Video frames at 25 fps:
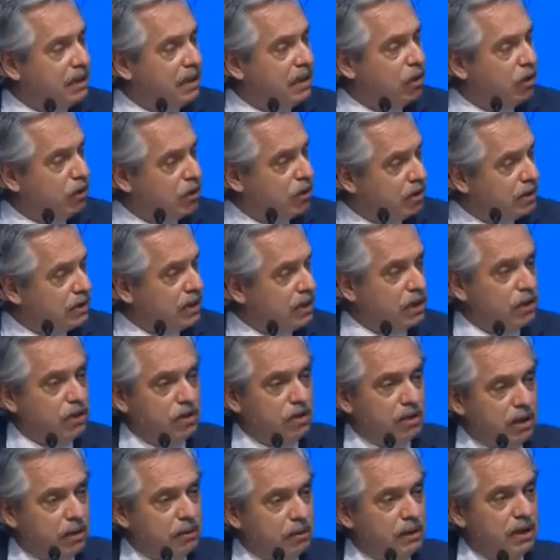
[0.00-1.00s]
los contagios
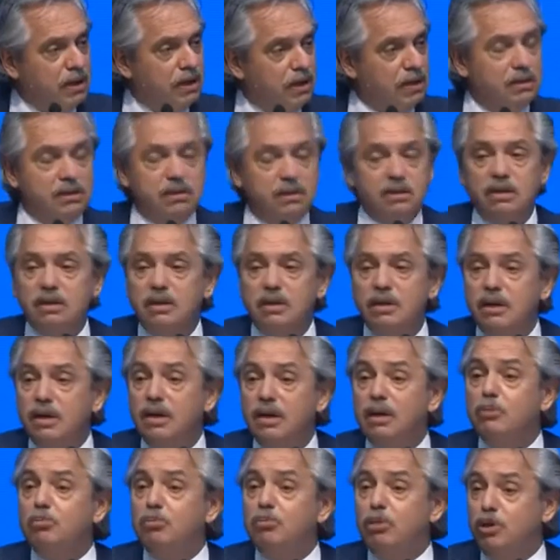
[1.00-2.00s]
que habían,
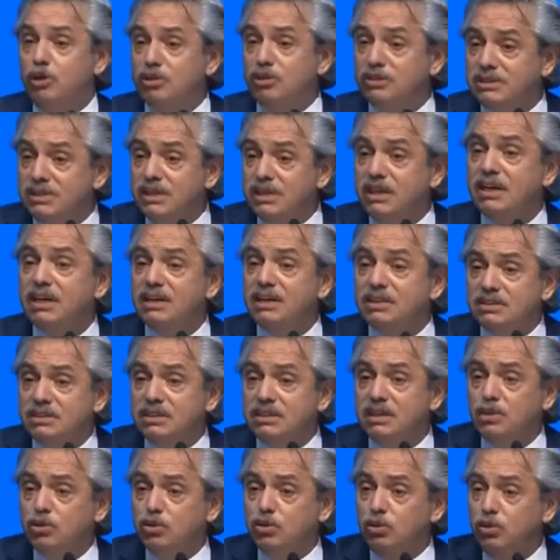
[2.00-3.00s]
pero sigue
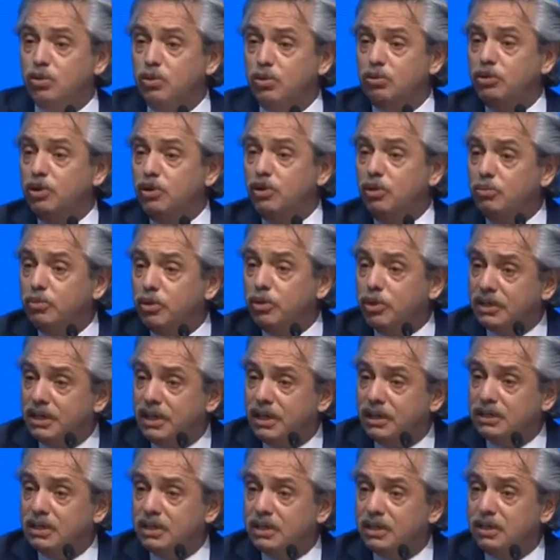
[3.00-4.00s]
siendo un número
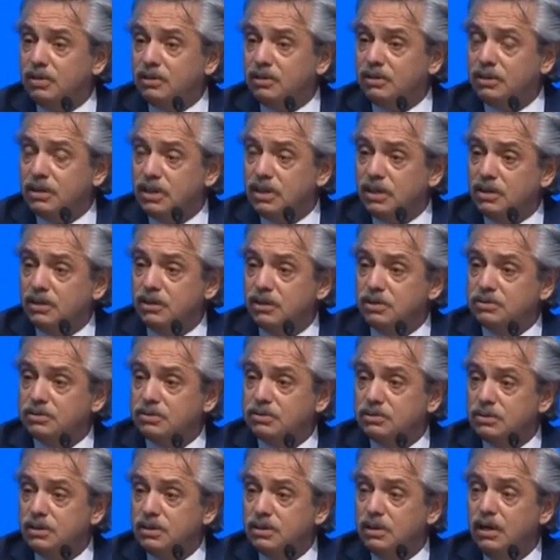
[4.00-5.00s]
importante de contagios.
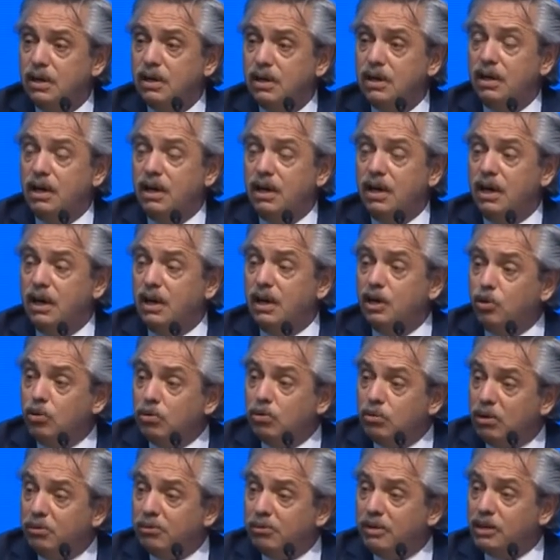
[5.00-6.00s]
En un
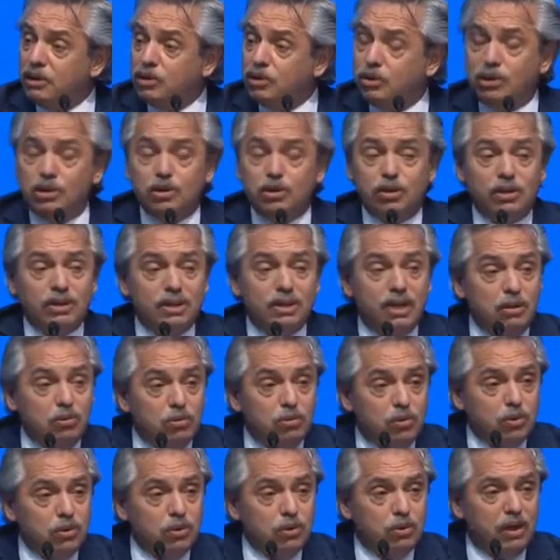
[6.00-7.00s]
momento en donde el
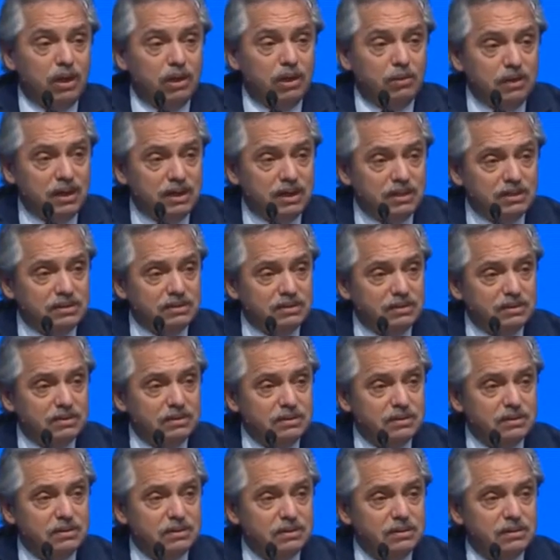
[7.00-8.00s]
mundo, además,
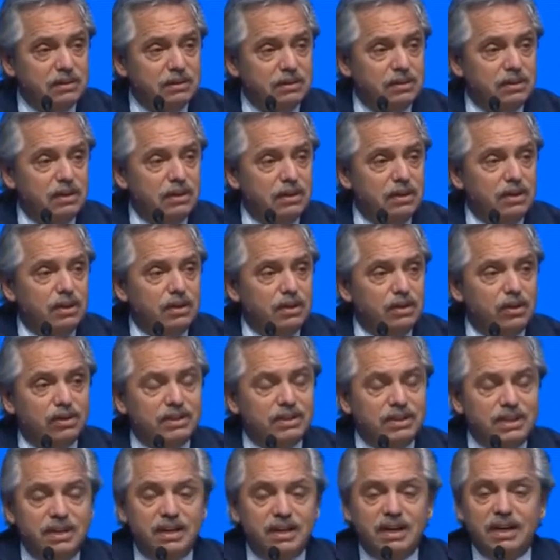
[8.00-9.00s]
nos
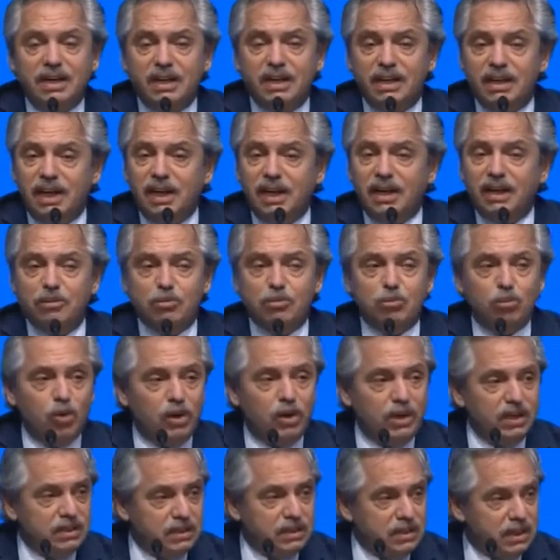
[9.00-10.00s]
tiene que dar
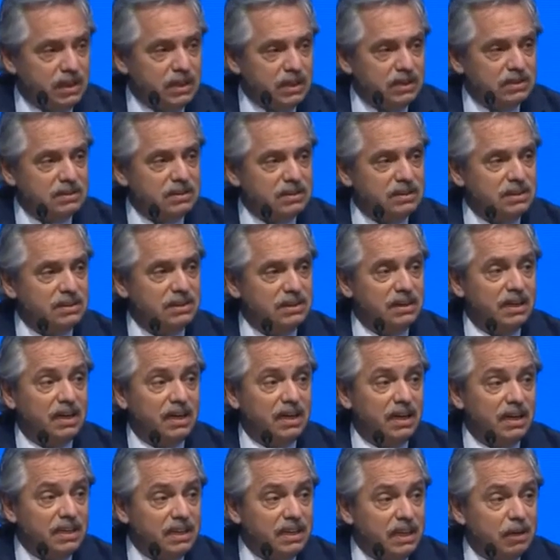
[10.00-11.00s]
muestras de que
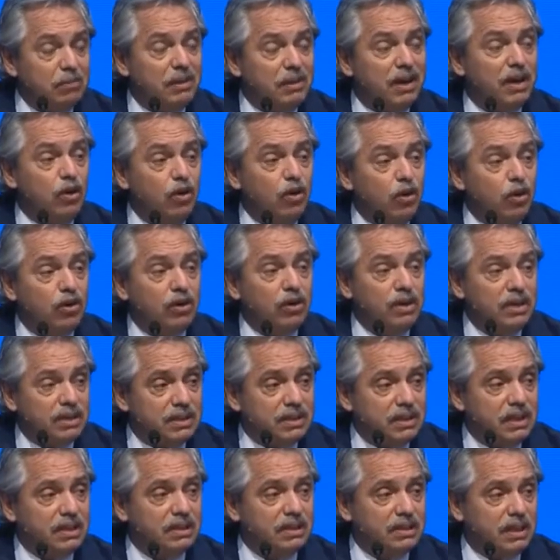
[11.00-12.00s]
el tema no
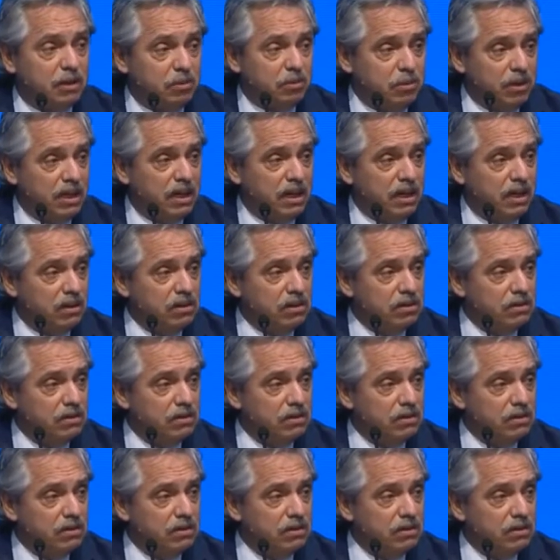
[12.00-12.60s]
está terminado.